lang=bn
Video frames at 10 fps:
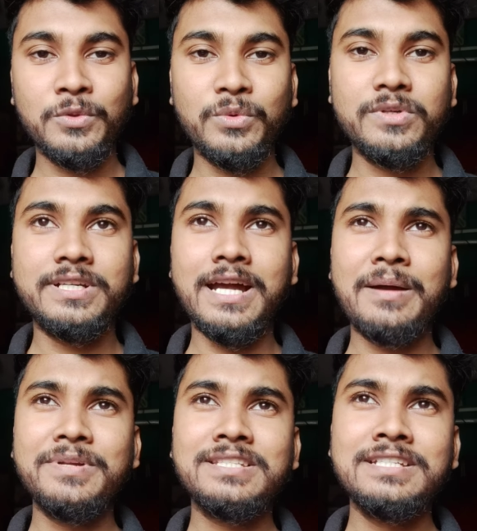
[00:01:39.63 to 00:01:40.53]
তো ড্রাই
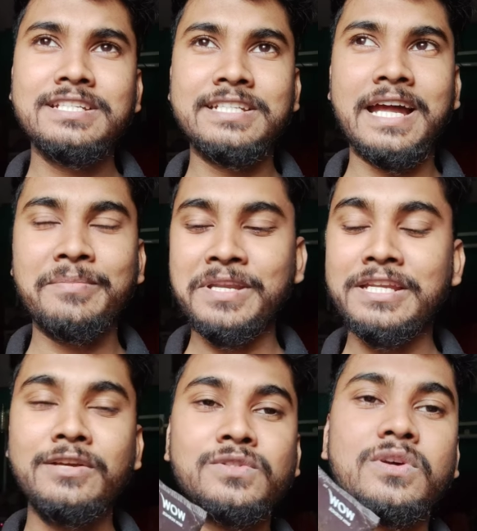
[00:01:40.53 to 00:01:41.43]
আমার স্কিনটা ড্রাই মানে
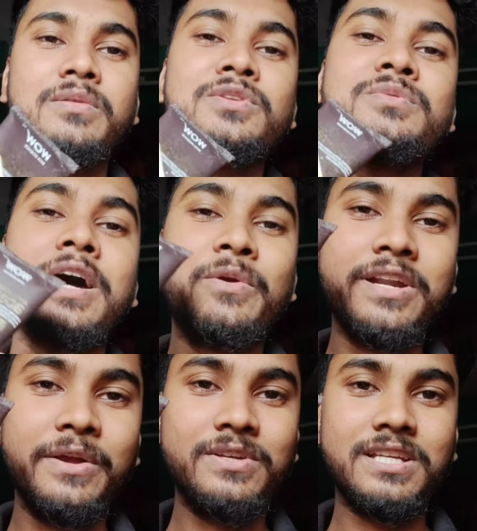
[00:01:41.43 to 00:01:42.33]
এটা ইউজ করার পরে তোমার আরও
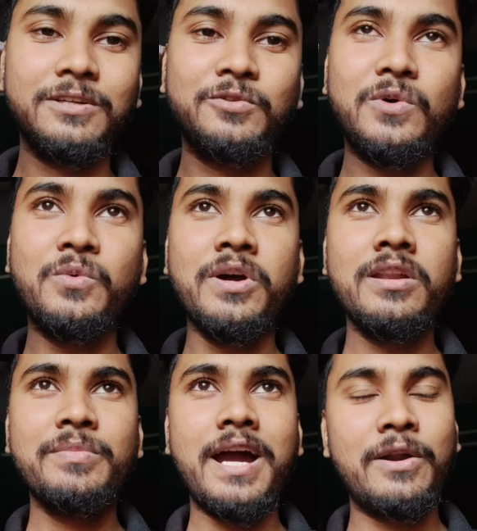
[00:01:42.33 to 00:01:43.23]
ড্রাই হয়ে থাকে তো
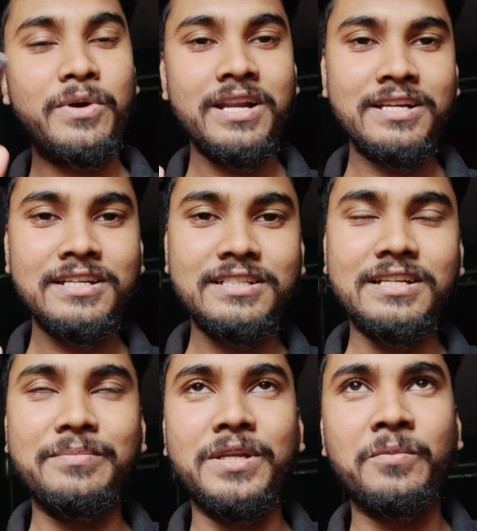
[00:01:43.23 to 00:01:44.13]
ওয়ার আমি আরও আগে
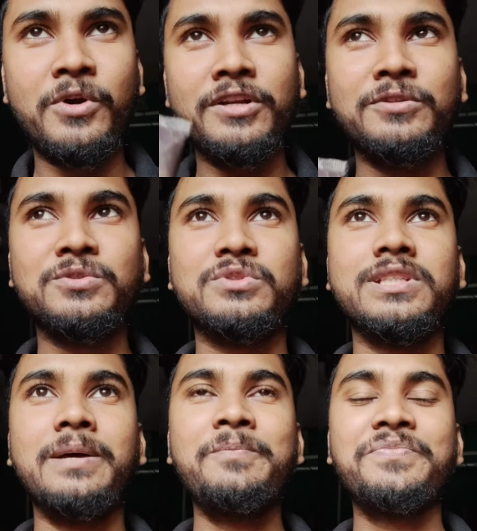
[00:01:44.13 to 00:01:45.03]
একটা মানে প্রোডাক্ট ইউজ
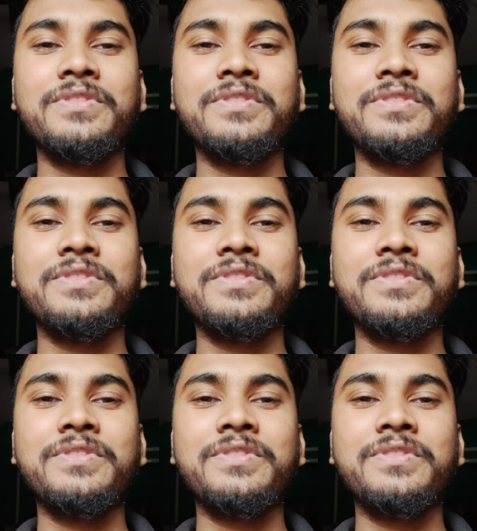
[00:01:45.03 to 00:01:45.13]
করছিলাম